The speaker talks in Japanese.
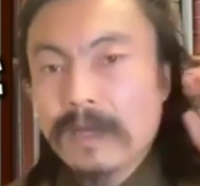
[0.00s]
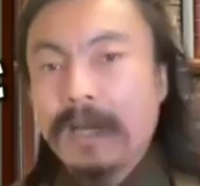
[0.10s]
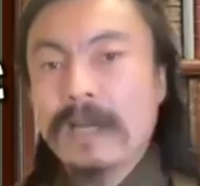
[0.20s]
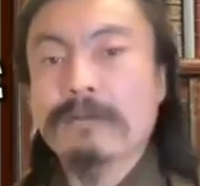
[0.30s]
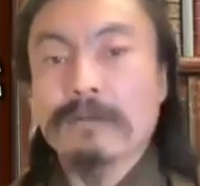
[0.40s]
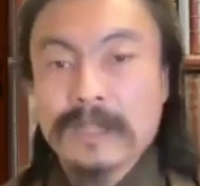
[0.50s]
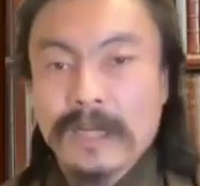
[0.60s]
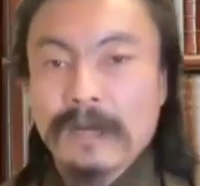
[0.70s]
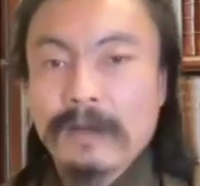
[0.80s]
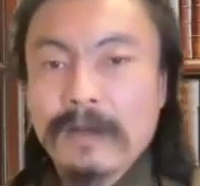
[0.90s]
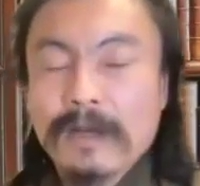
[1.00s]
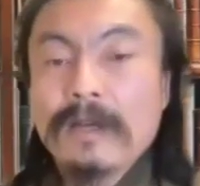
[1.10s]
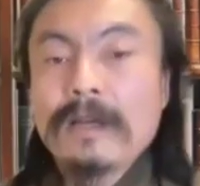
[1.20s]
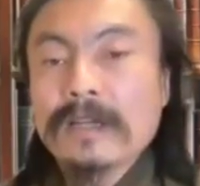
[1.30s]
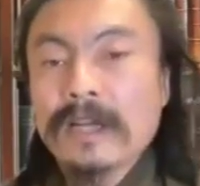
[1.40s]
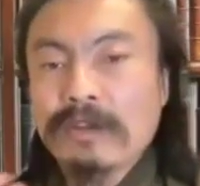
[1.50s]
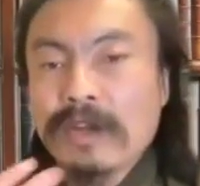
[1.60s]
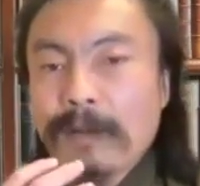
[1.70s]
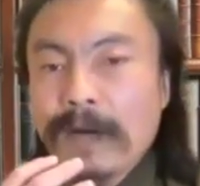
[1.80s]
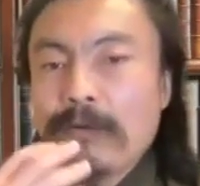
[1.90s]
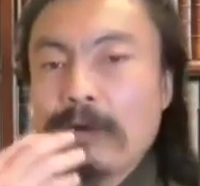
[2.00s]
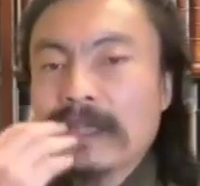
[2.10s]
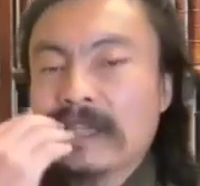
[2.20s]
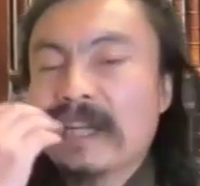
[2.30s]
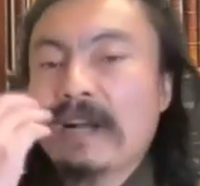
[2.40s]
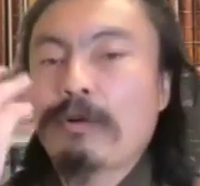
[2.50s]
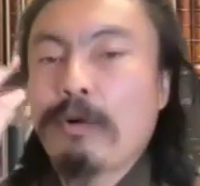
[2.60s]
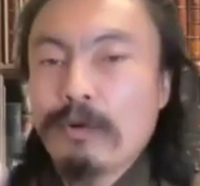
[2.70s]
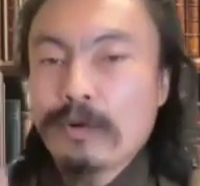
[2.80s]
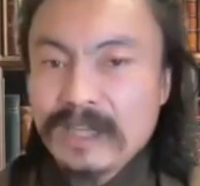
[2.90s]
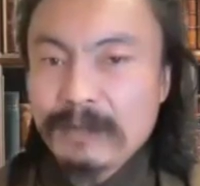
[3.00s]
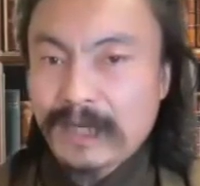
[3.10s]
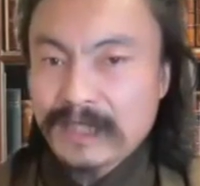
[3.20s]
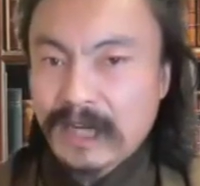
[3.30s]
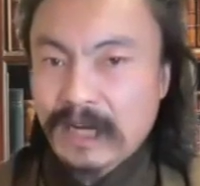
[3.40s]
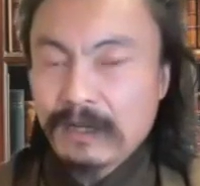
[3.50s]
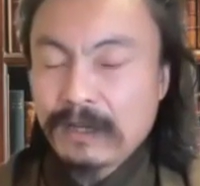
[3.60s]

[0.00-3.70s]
えっとですね、例えば私がこう言いました。